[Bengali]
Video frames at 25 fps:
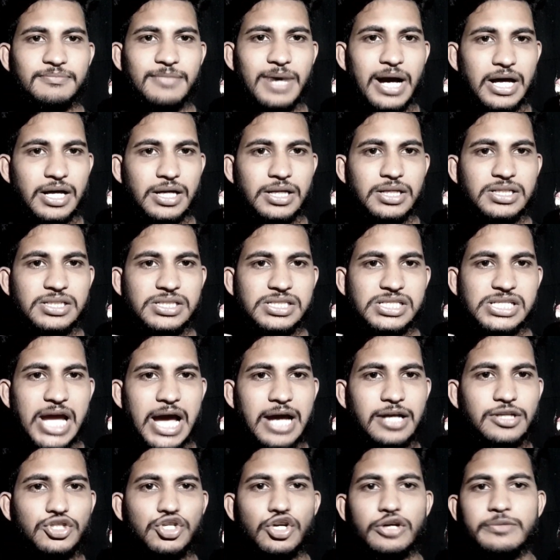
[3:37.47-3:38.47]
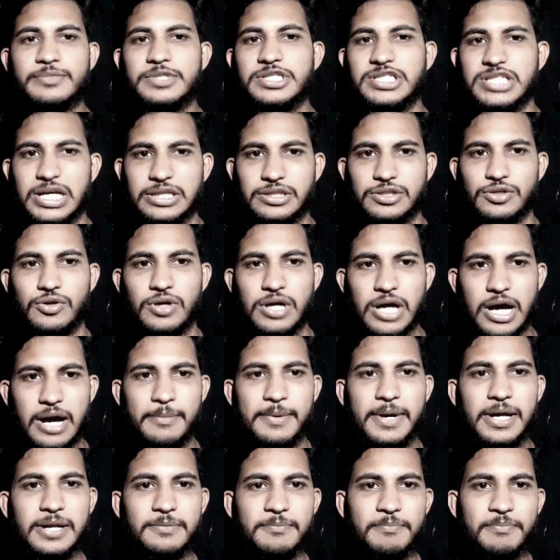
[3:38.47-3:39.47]
বা শাকসবজি জাতীয়
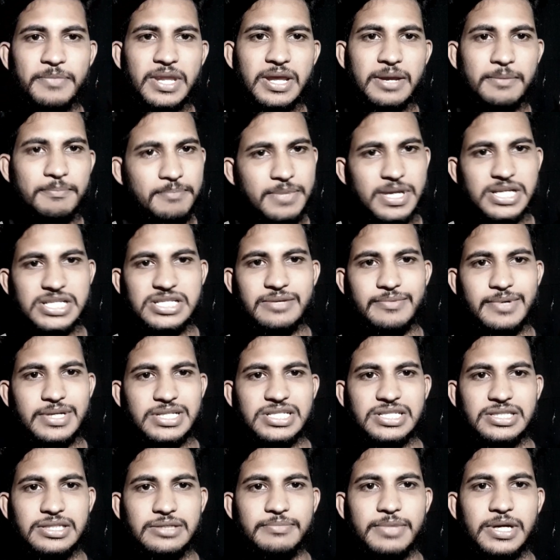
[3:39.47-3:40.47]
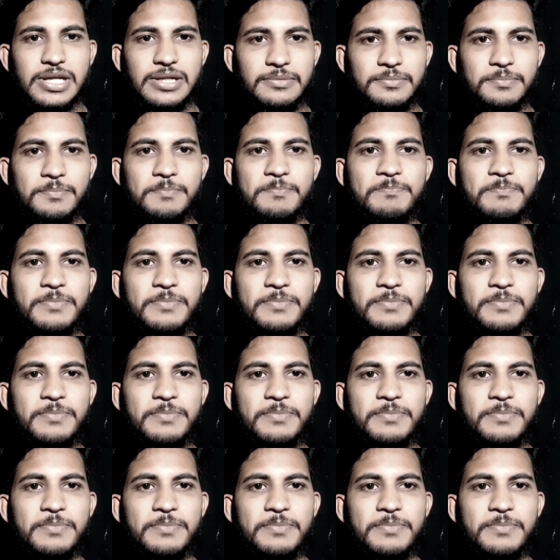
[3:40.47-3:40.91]
খাবার বেশি বেশি দিবেন